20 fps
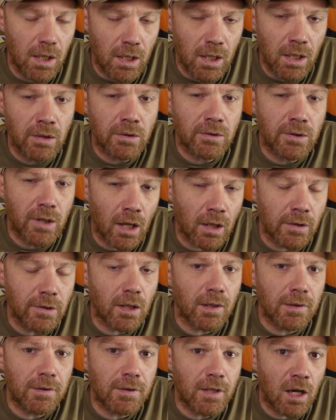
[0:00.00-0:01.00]
et
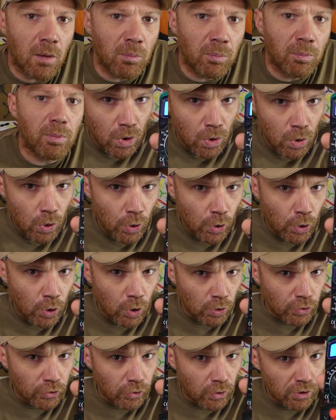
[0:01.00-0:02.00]
dernière étape, le
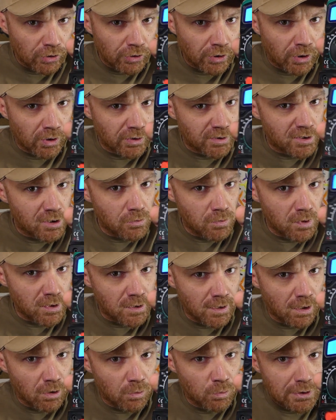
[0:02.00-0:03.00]
contrôle de
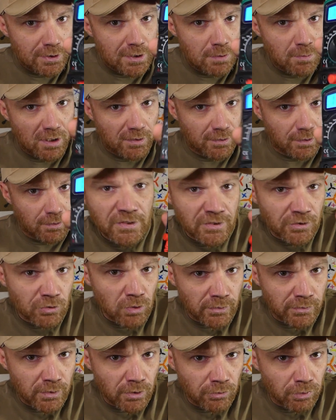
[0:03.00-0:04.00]
continuité au multimètre,
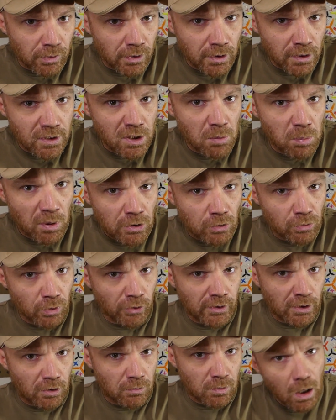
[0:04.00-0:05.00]
histoire de s'assurer qu'il n'y ait pas de
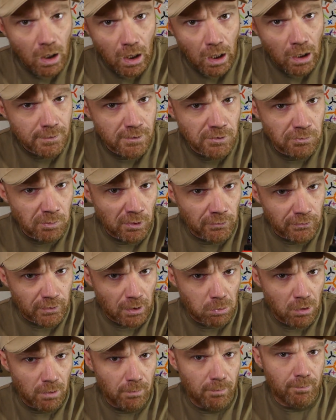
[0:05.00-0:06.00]
court-circuit.
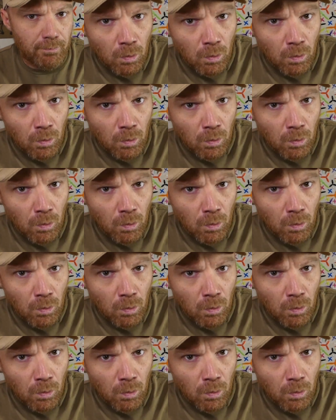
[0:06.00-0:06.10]
Indispensable.